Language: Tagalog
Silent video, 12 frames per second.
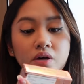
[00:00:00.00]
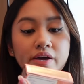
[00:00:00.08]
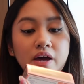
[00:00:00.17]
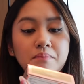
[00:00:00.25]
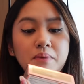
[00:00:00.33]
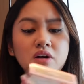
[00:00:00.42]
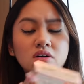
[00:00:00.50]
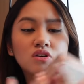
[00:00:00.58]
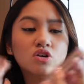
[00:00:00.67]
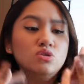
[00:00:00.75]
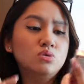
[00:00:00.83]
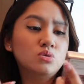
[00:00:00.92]
Ayan, pang
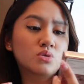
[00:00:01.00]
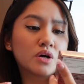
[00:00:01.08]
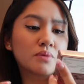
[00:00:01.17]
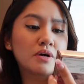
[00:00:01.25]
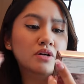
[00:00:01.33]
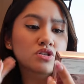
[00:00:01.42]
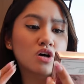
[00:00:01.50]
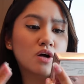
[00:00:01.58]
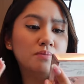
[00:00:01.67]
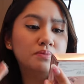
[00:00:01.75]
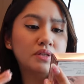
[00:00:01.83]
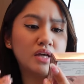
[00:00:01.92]
contour, pang
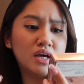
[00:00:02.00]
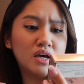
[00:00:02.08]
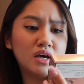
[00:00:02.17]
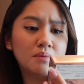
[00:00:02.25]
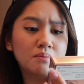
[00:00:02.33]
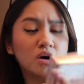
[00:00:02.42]
sculpting,